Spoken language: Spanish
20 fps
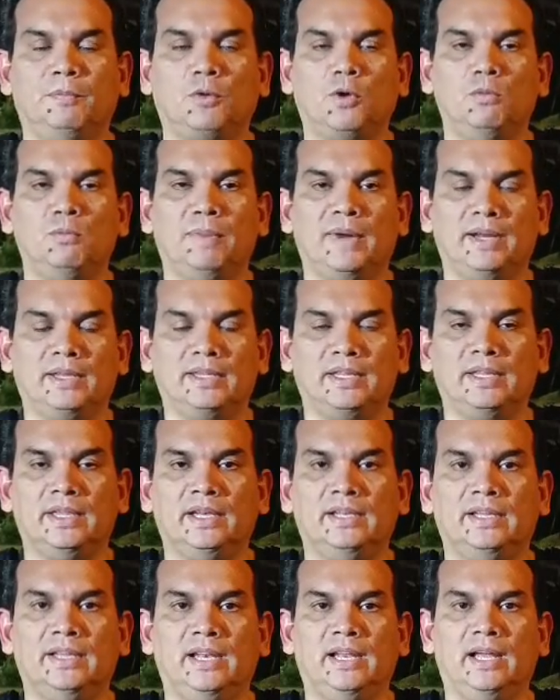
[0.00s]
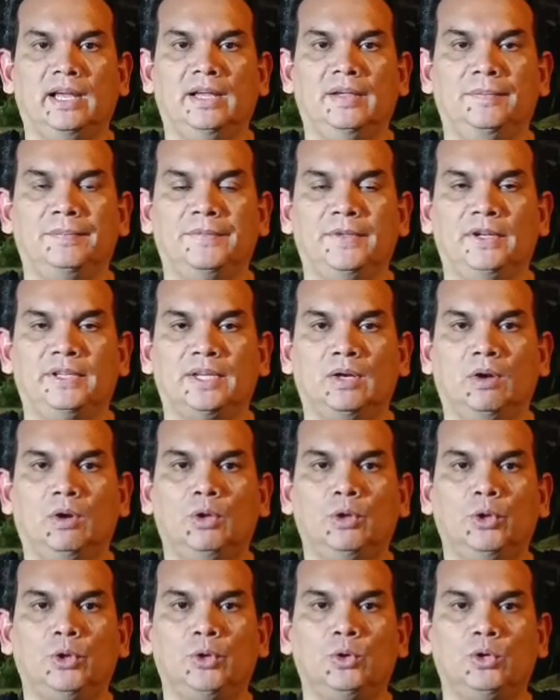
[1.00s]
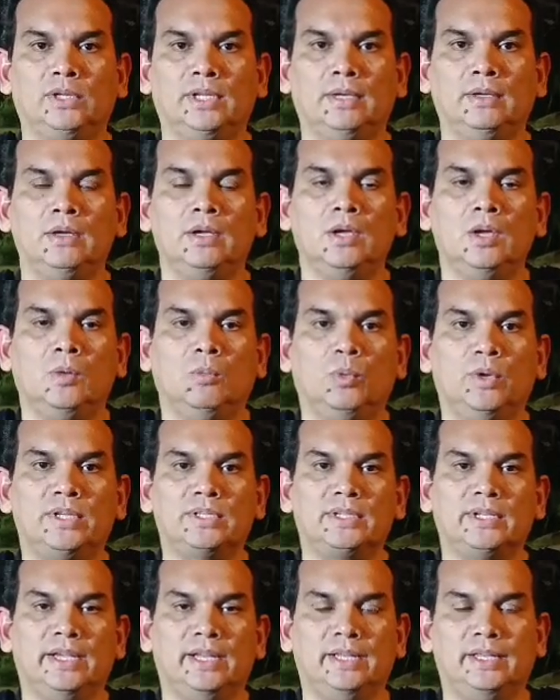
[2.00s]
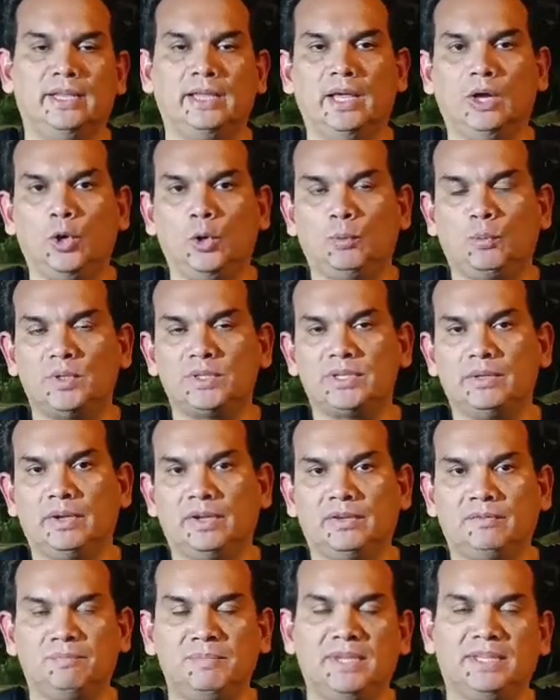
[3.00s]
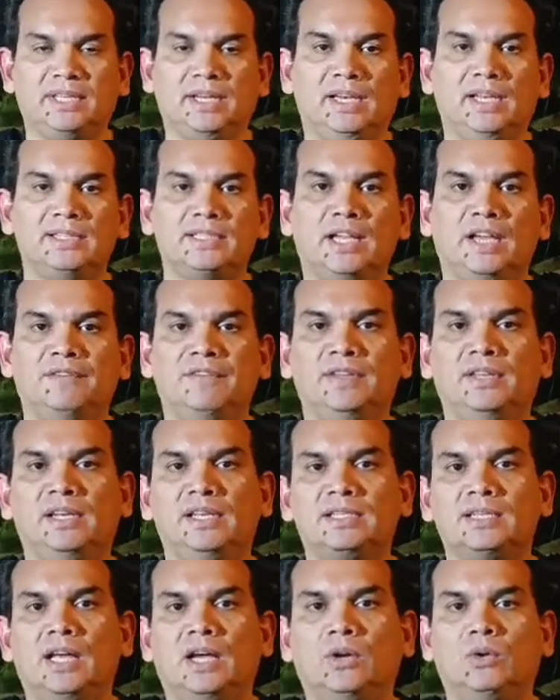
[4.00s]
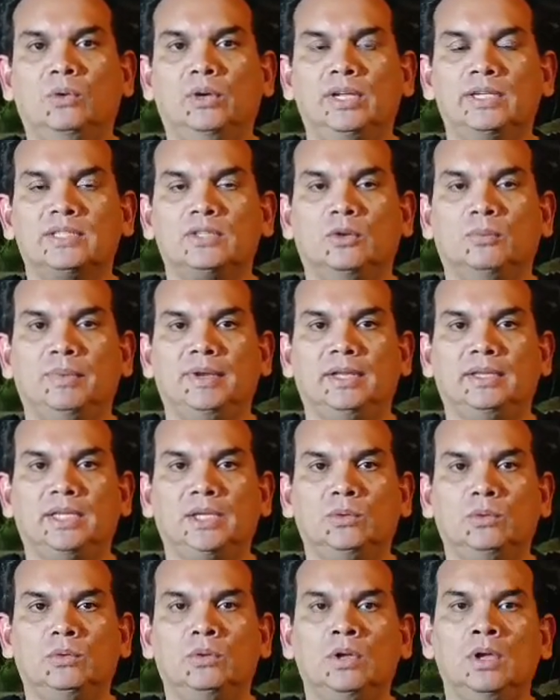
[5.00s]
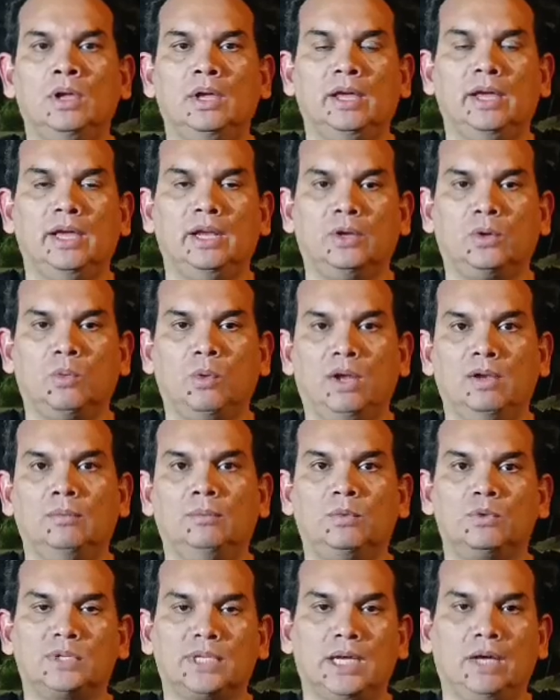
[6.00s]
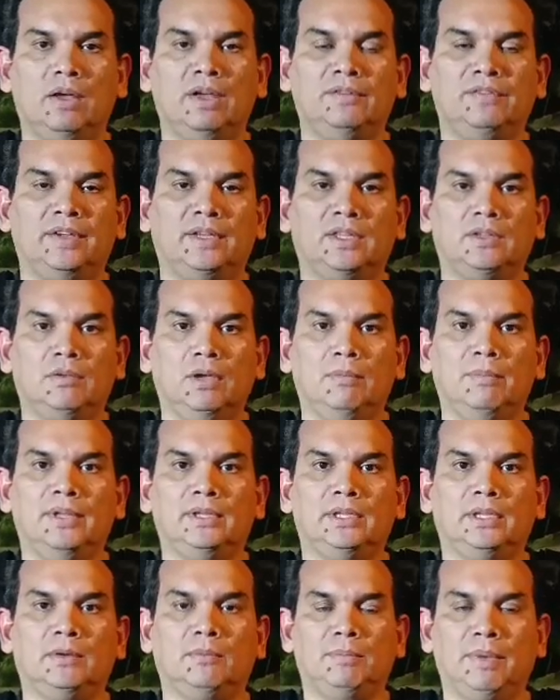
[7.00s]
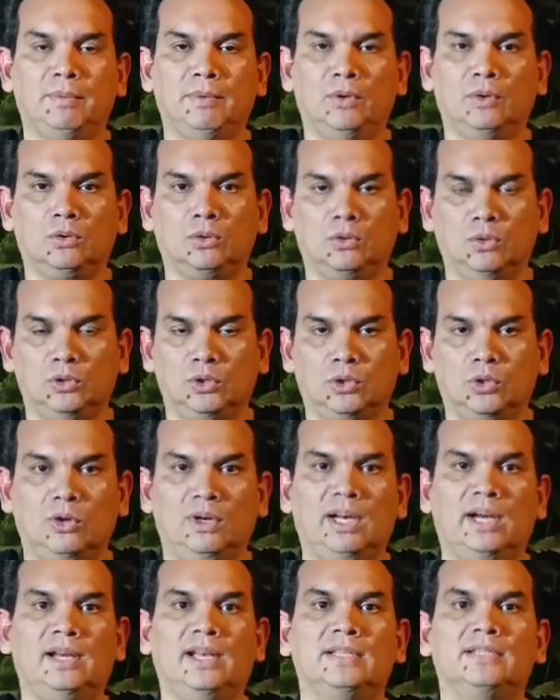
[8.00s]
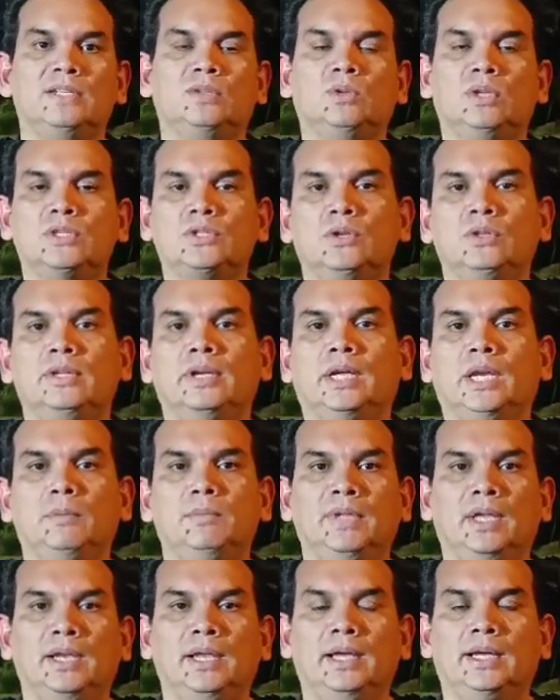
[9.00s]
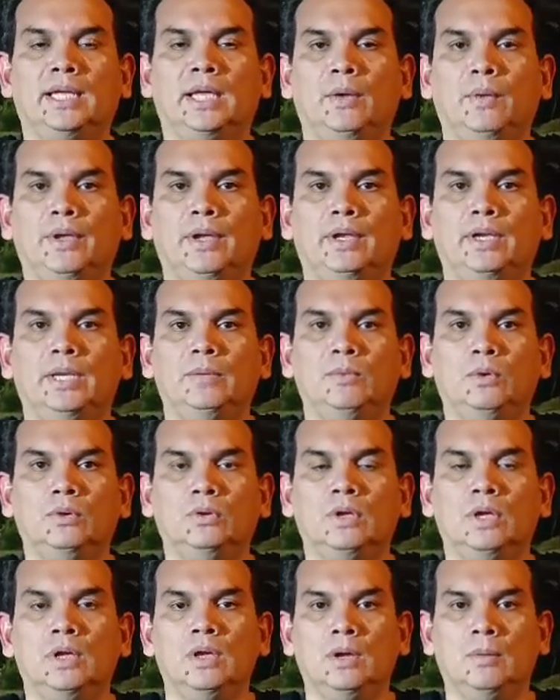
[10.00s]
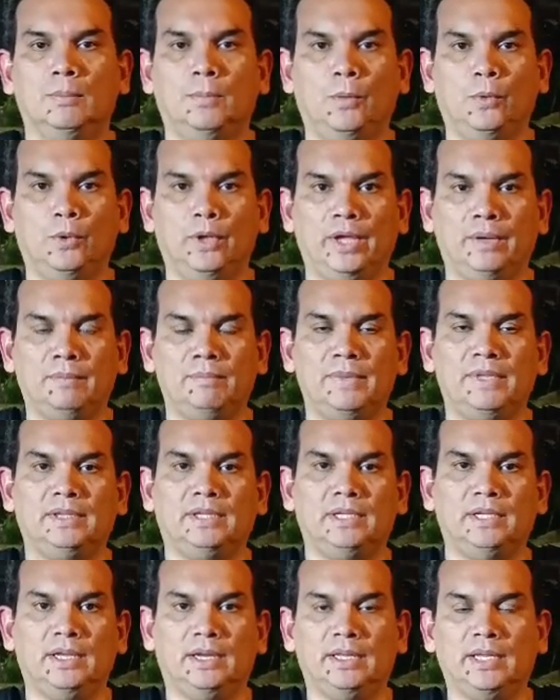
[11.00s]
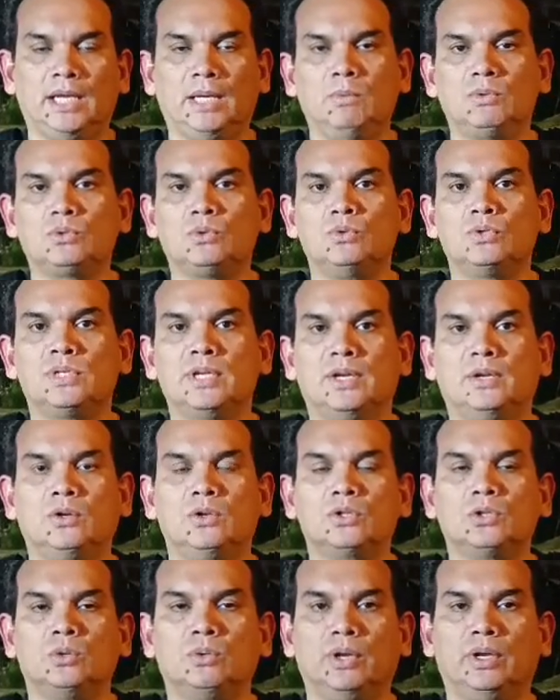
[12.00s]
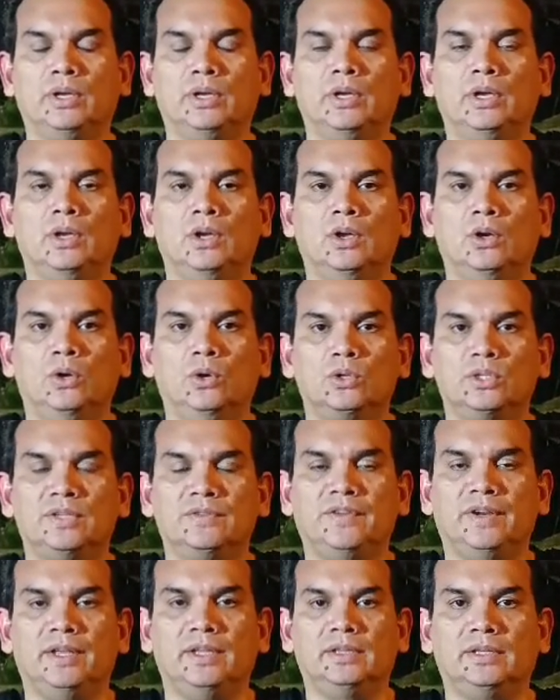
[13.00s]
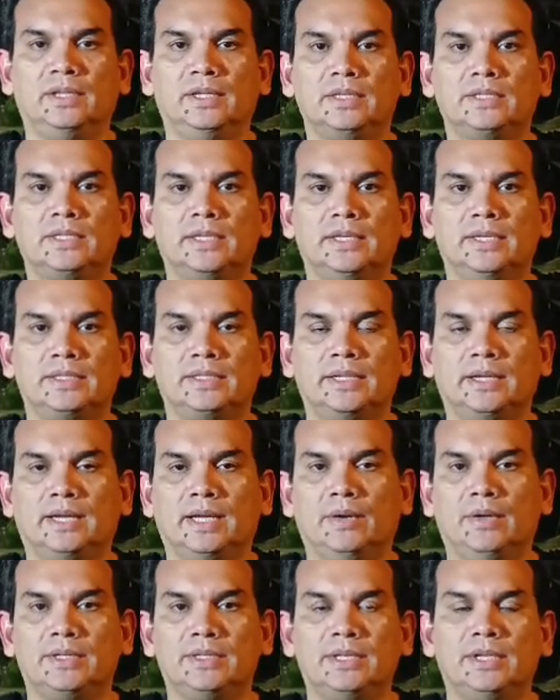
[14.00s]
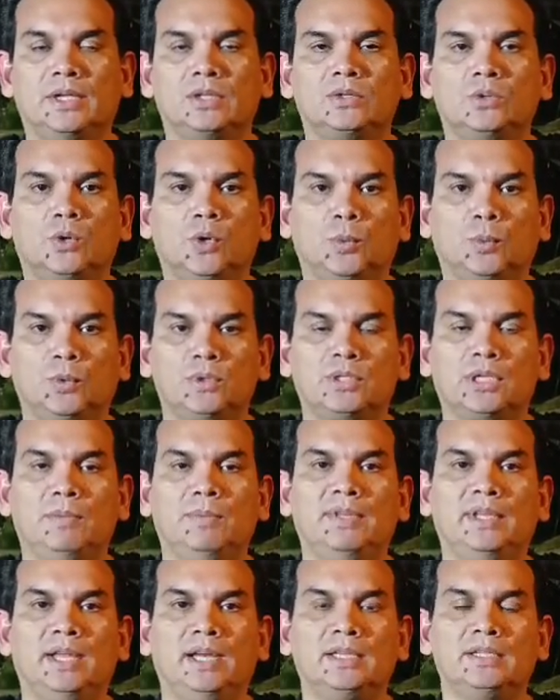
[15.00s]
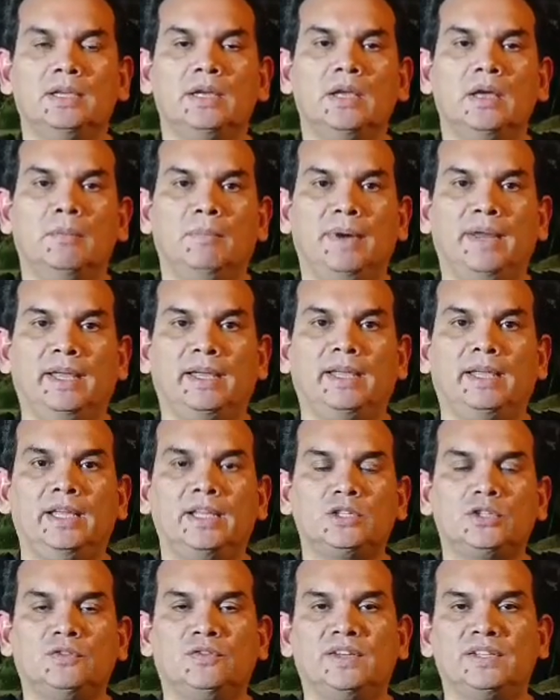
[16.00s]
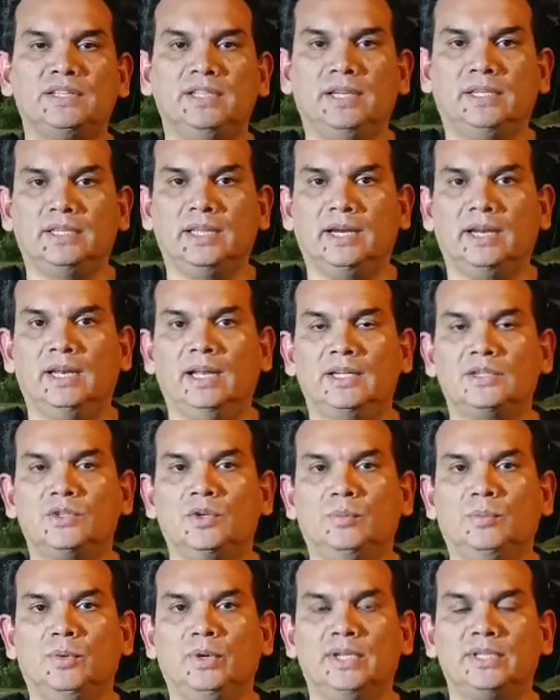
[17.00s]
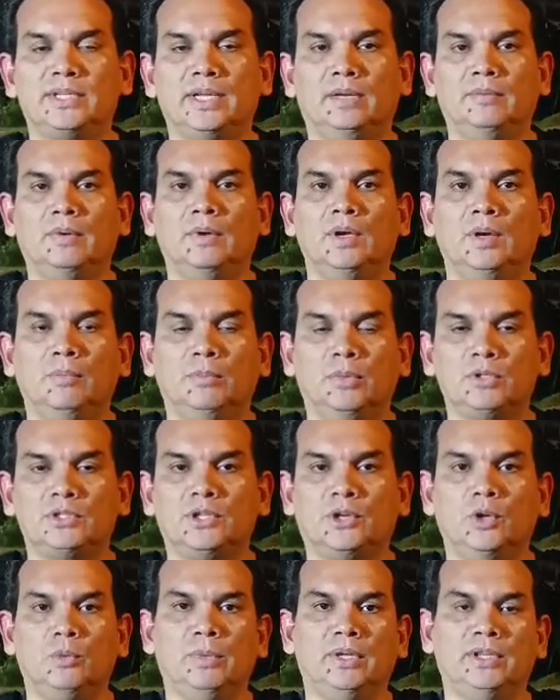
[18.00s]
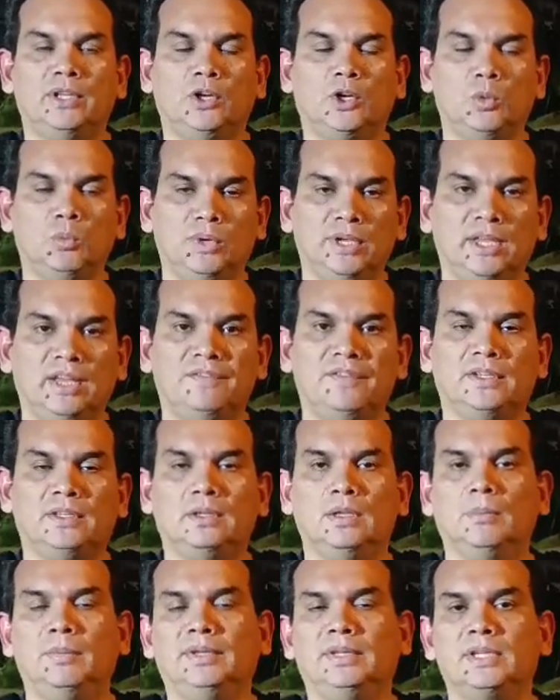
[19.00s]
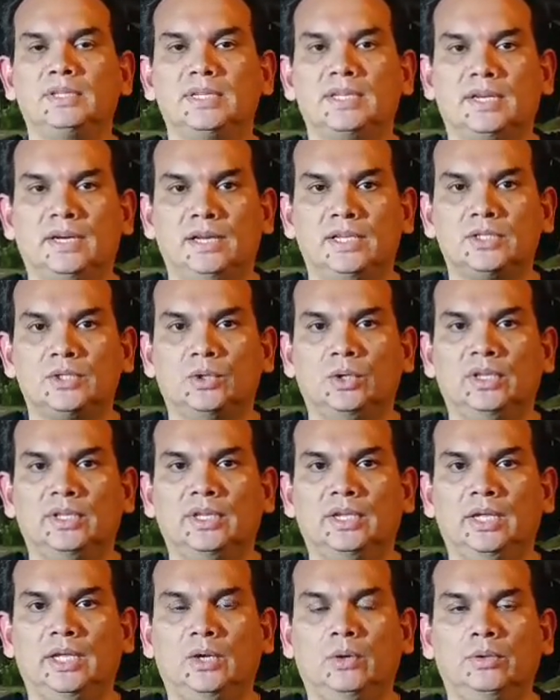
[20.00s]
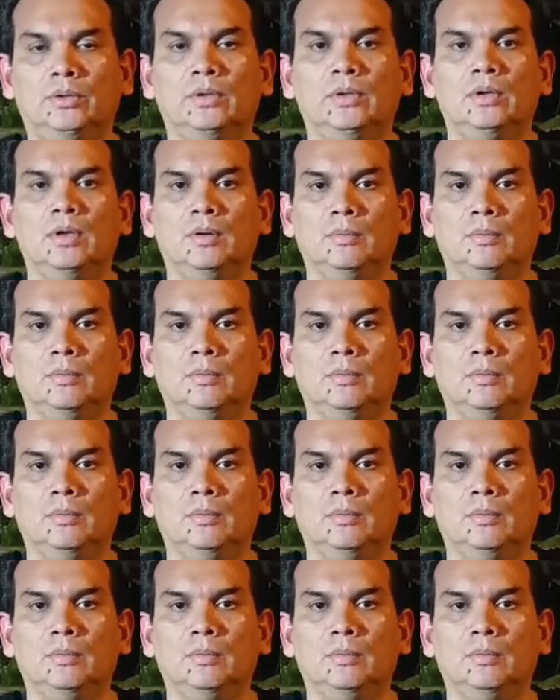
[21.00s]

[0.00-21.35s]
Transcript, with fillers: con parte del, del trabajo de OIJ, pues el día de hoy pues, se ve materializada y finalizada con este operativo, el cual buscaba efectivamente primero controlar la situación de criminalidad que había en Limón, poder mantener digamos un cerco sobre los diferentes este, cabecillas o grupos criminales para que esto facilitara la acción policial posteriormente como ya efectivamente se realizó el día de hoy.